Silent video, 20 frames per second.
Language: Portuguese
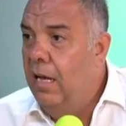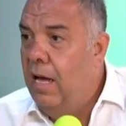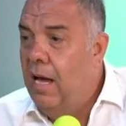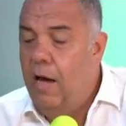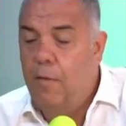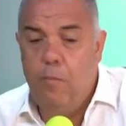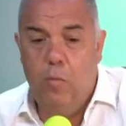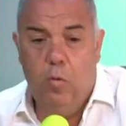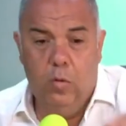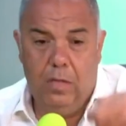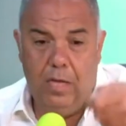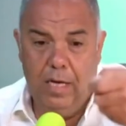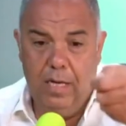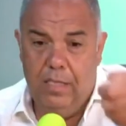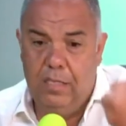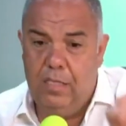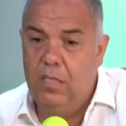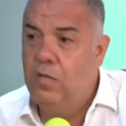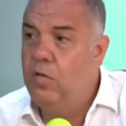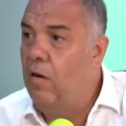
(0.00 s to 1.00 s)
a multa
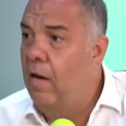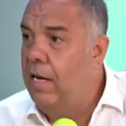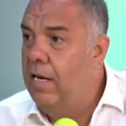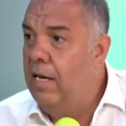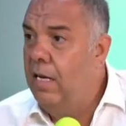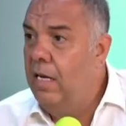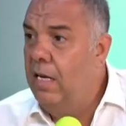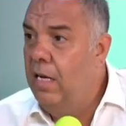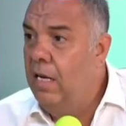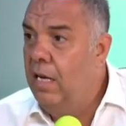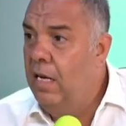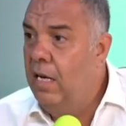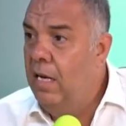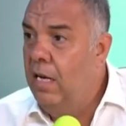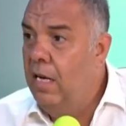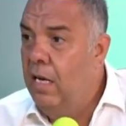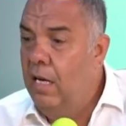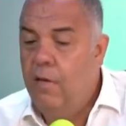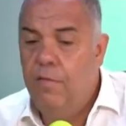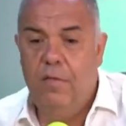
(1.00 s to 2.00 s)
rescisória,
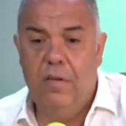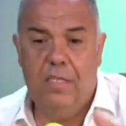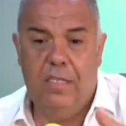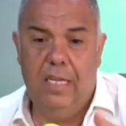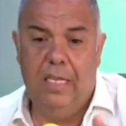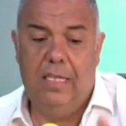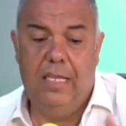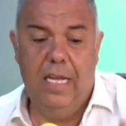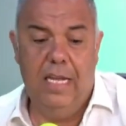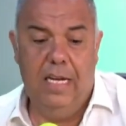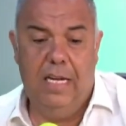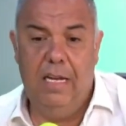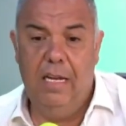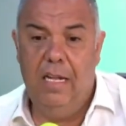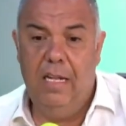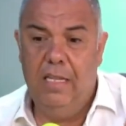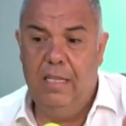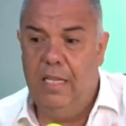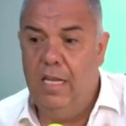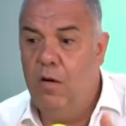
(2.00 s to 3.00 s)
você tem
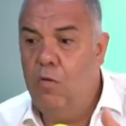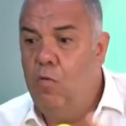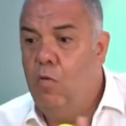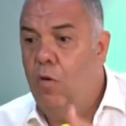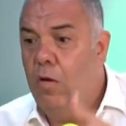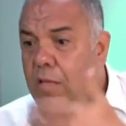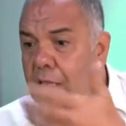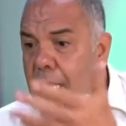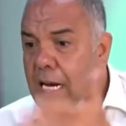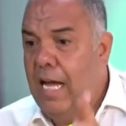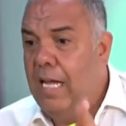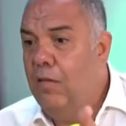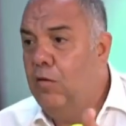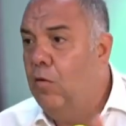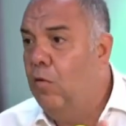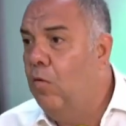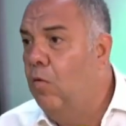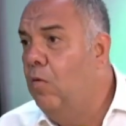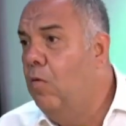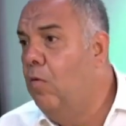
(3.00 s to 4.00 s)
que ter um
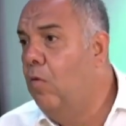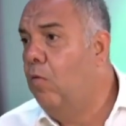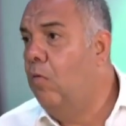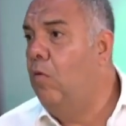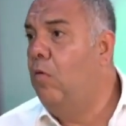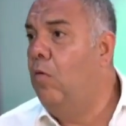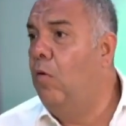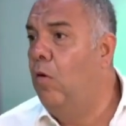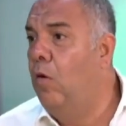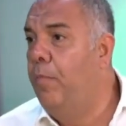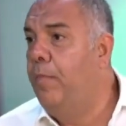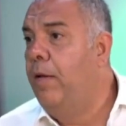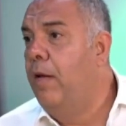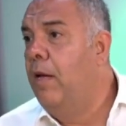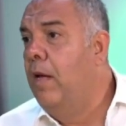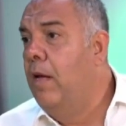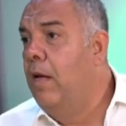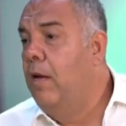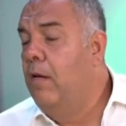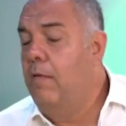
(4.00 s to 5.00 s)
contrato com, com o clube.
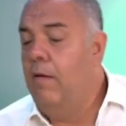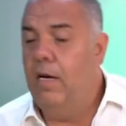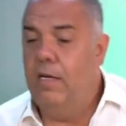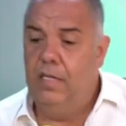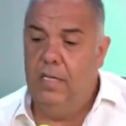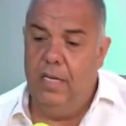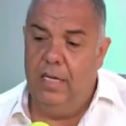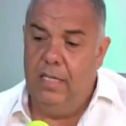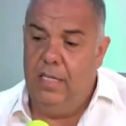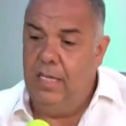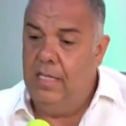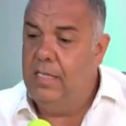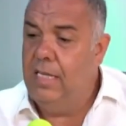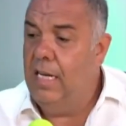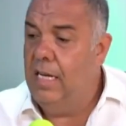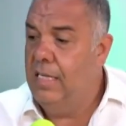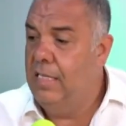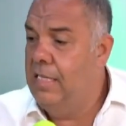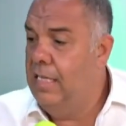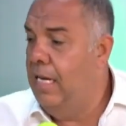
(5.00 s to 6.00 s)
Não adianta
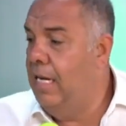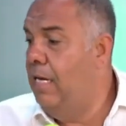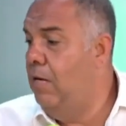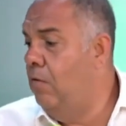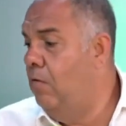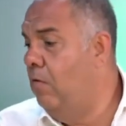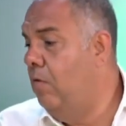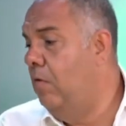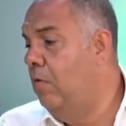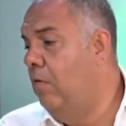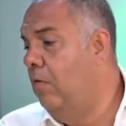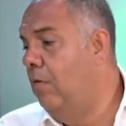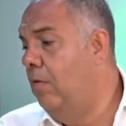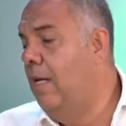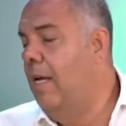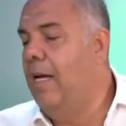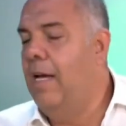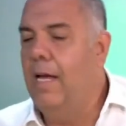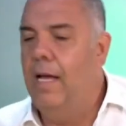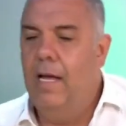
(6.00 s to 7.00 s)
exercer e não
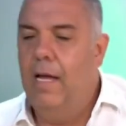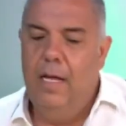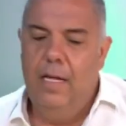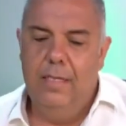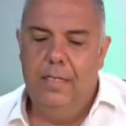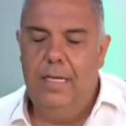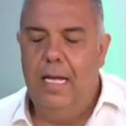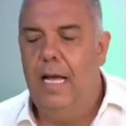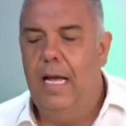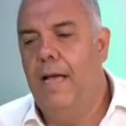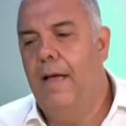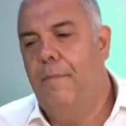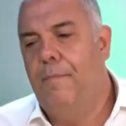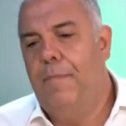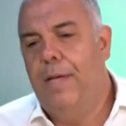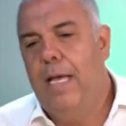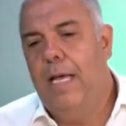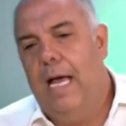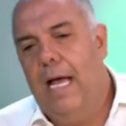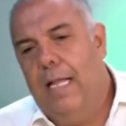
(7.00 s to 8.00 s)
ter. Isso é
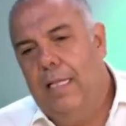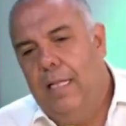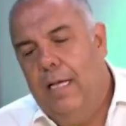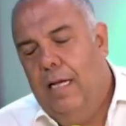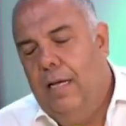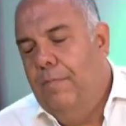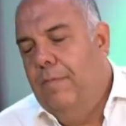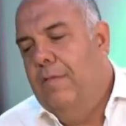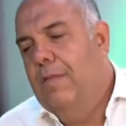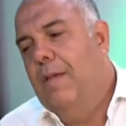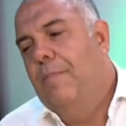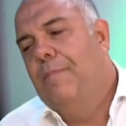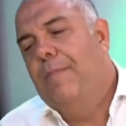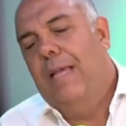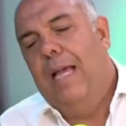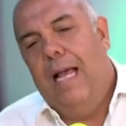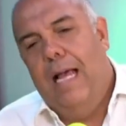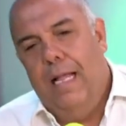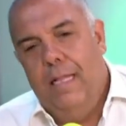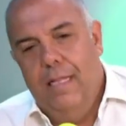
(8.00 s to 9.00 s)
piada, rapaz. Isso é
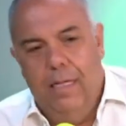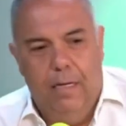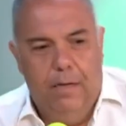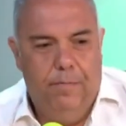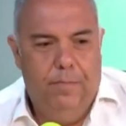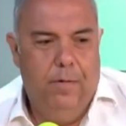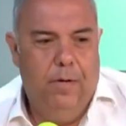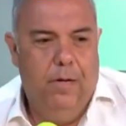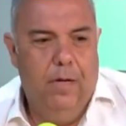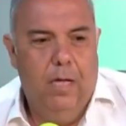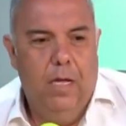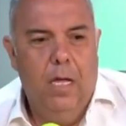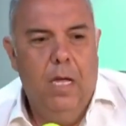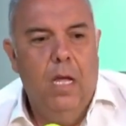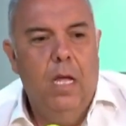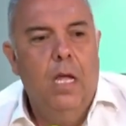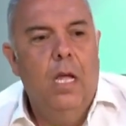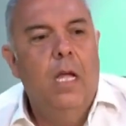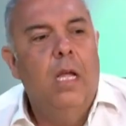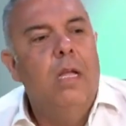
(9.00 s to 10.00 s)
piada. Saiu Pô. na mídia
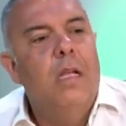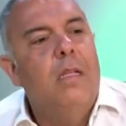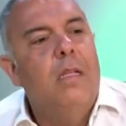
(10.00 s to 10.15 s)
turca,